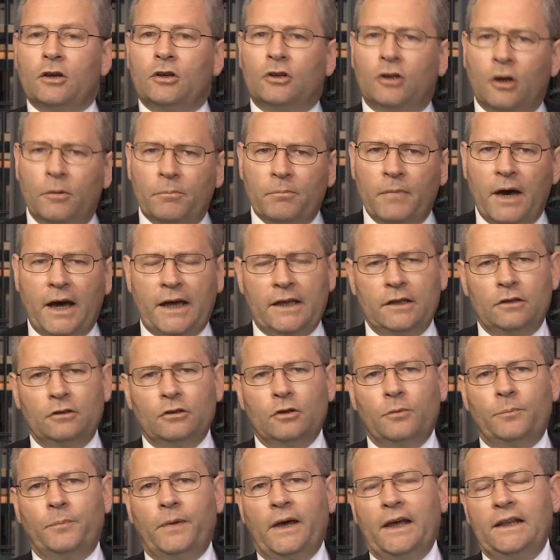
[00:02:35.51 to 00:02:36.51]
comme Marine
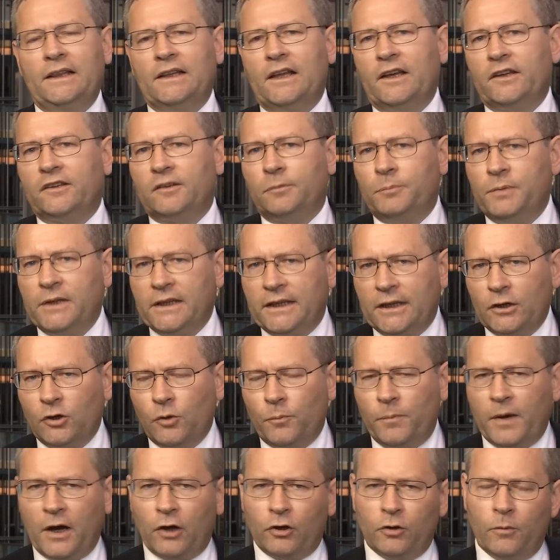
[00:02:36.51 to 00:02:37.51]
Le Pen l'a expliqué au
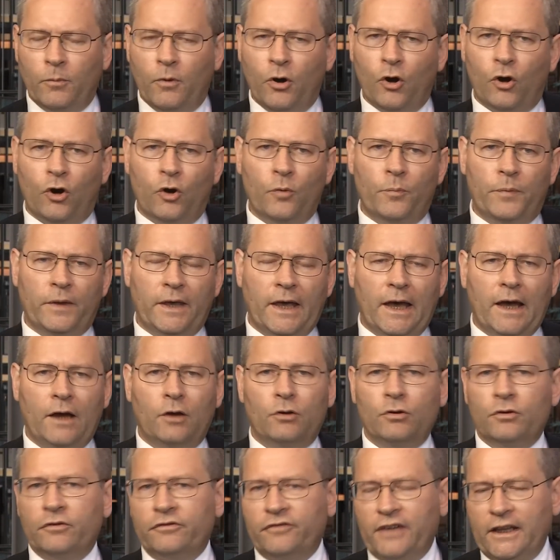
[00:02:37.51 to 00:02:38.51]
Parlement européen
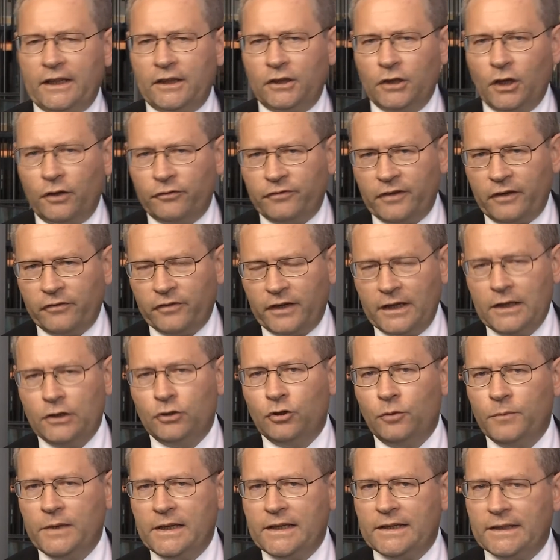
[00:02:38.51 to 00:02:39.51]
le 29 avril
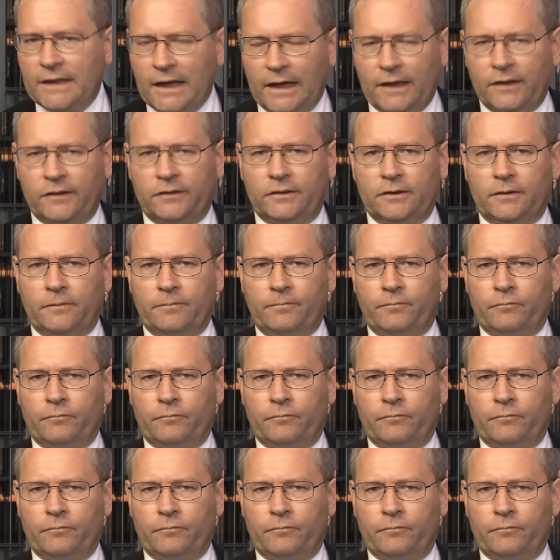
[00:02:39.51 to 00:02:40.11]
2015.